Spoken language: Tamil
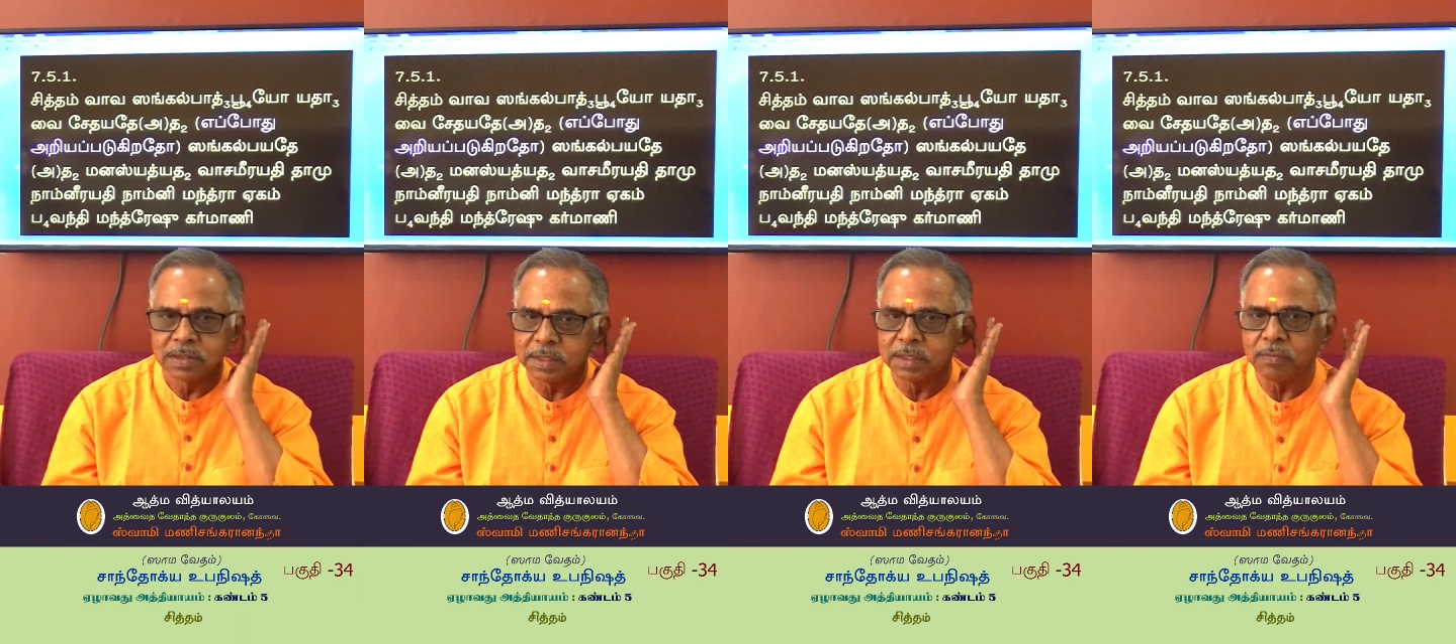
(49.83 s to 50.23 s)

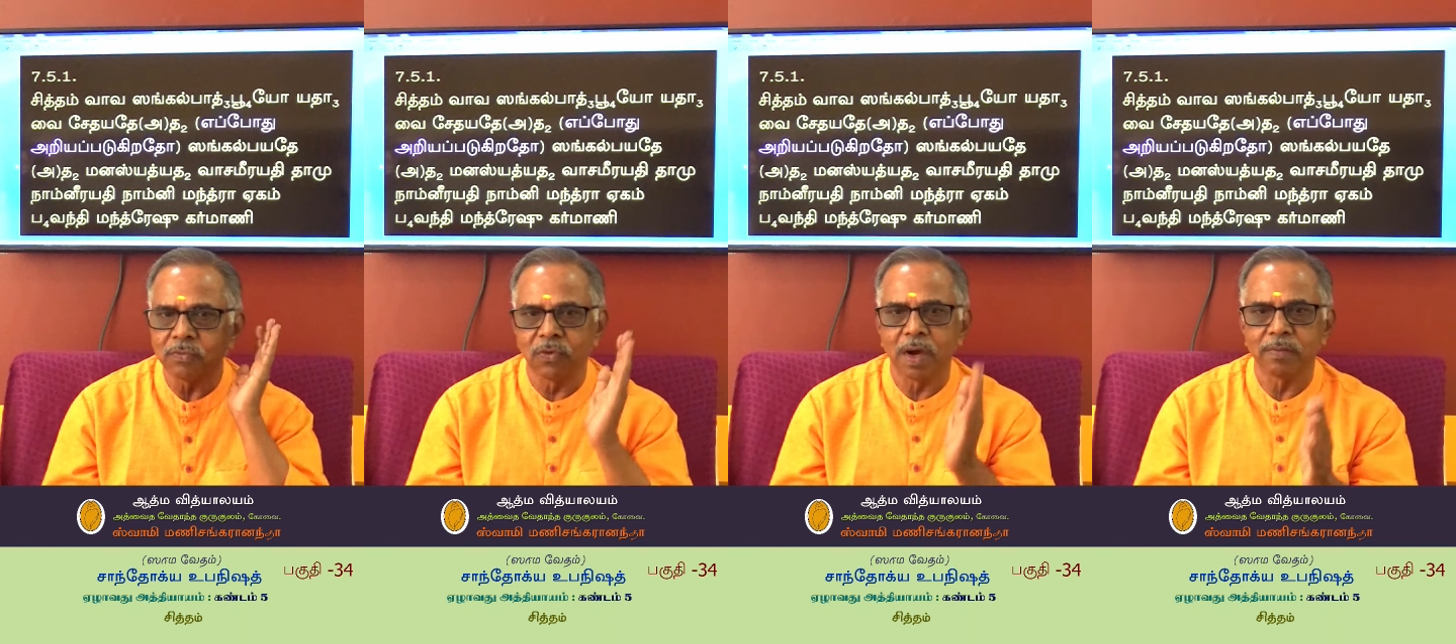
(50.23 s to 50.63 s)

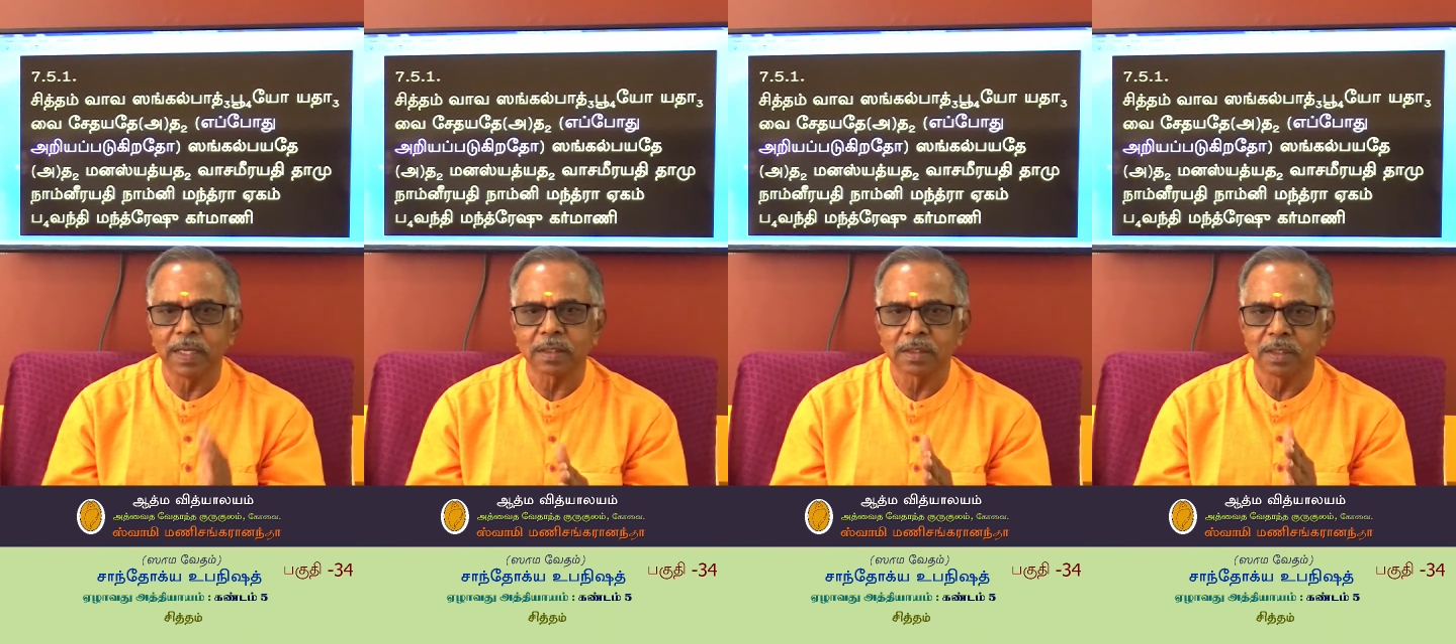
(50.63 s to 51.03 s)
சித்தம் வாவ
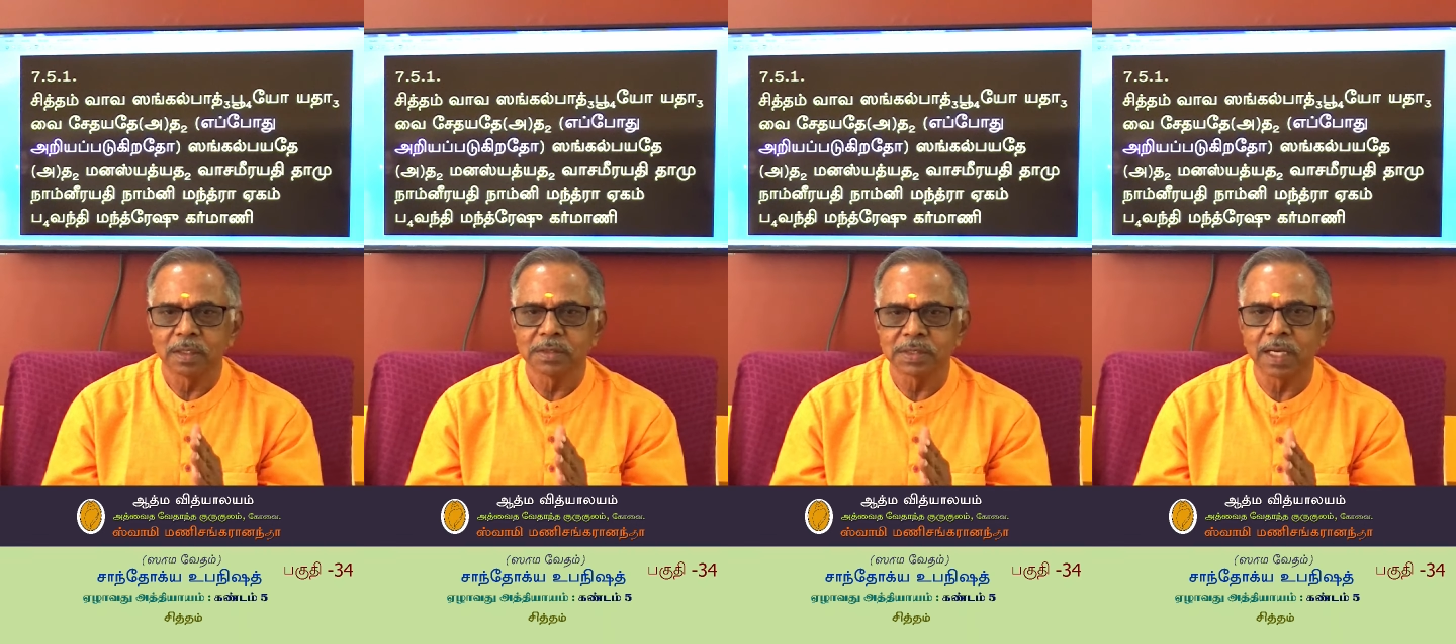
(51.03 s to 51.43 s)

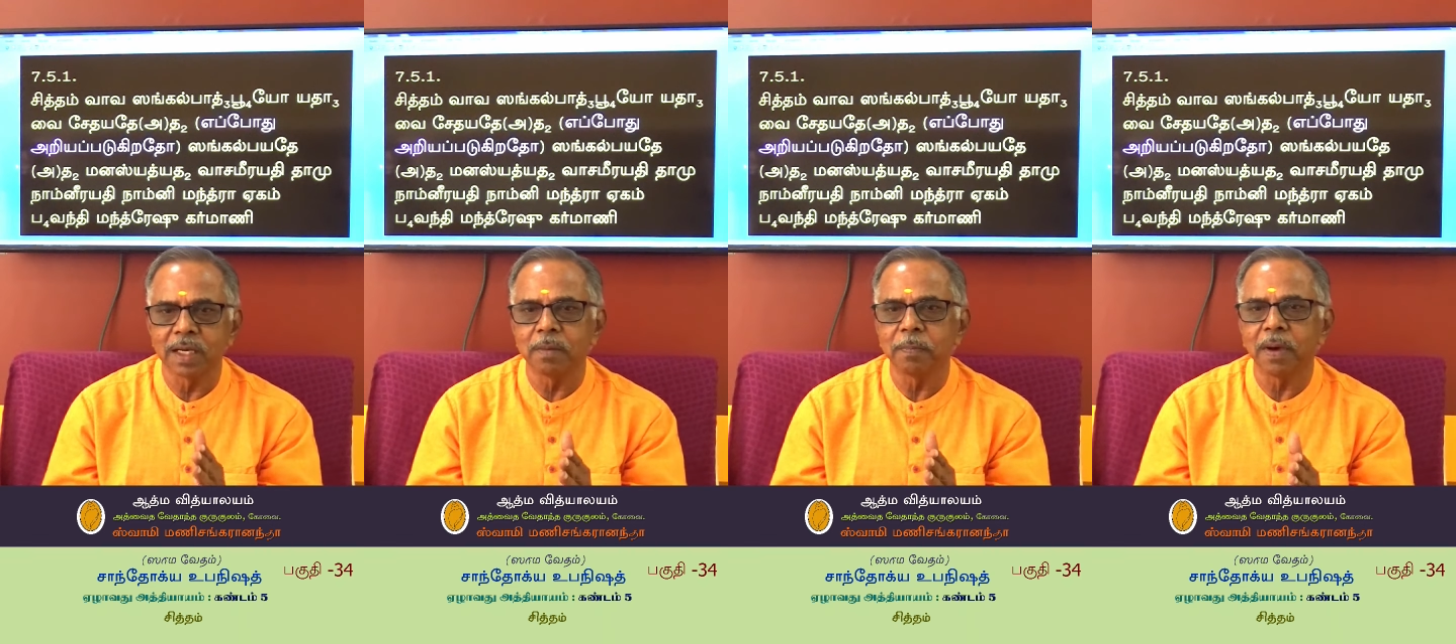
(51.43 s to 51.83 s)

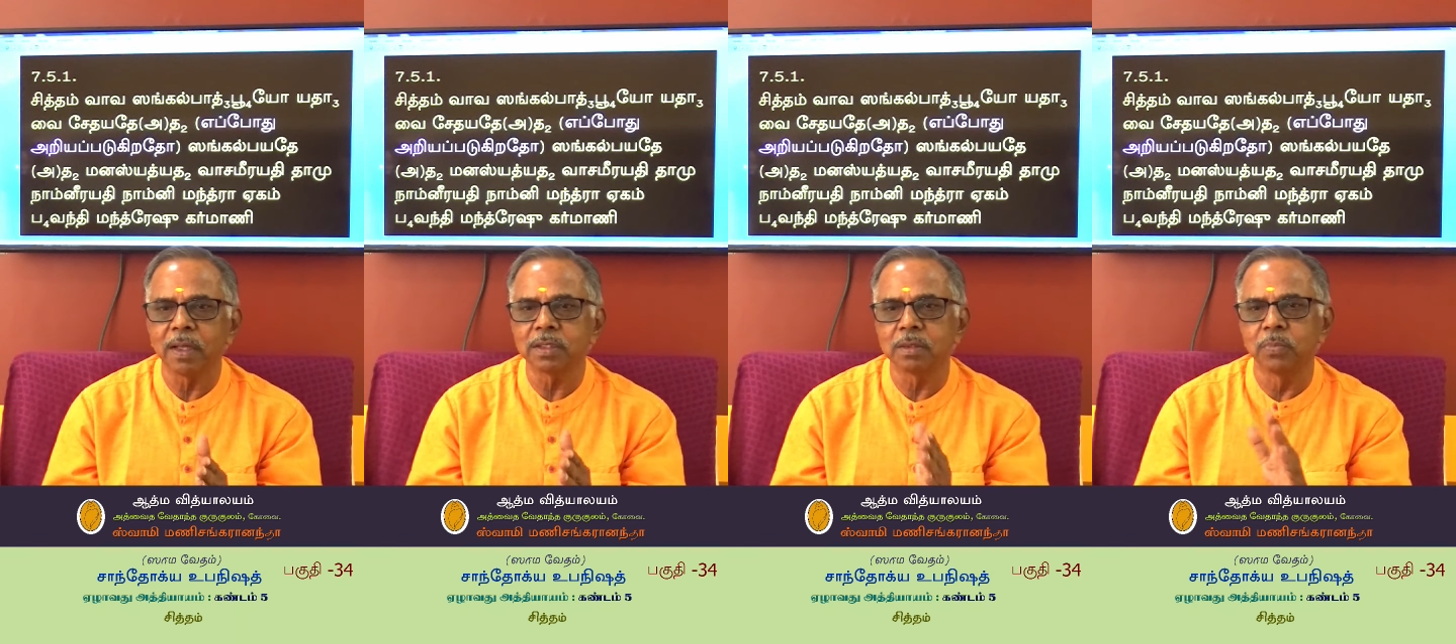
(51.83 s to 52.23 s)

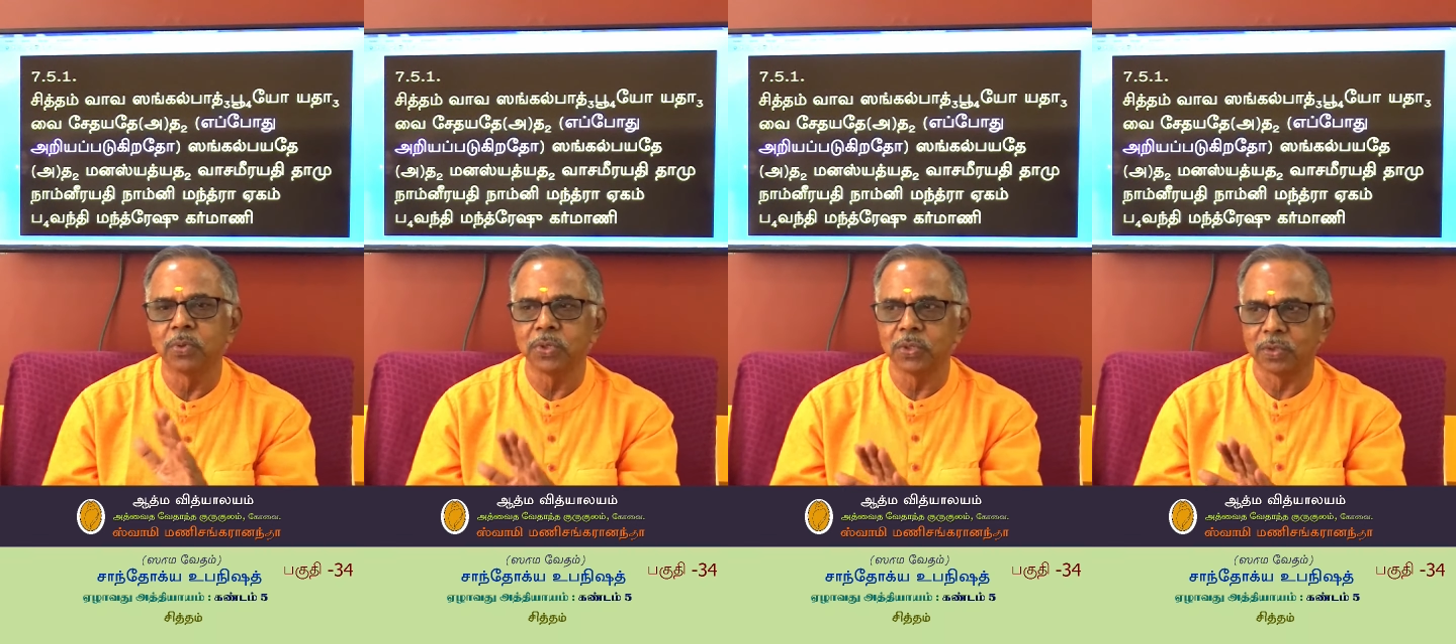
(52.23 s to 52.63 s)
சங்கல்பாத்
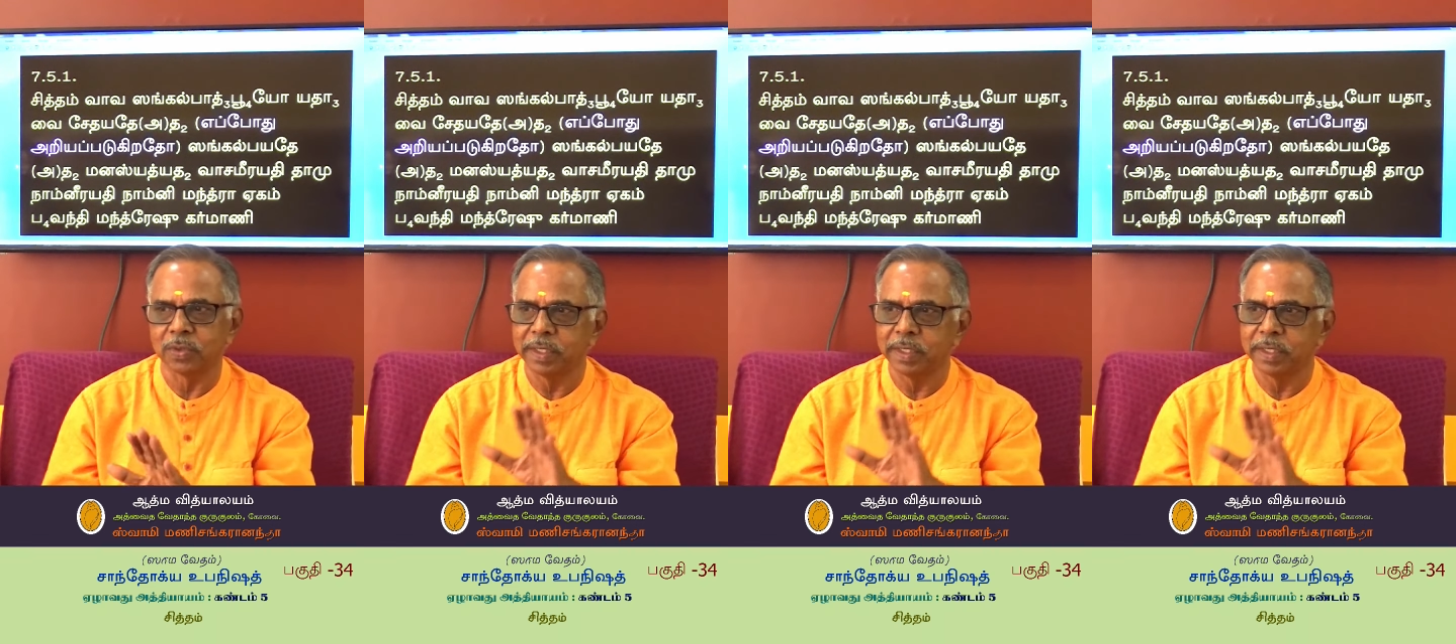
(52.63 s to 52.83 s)
பூயோ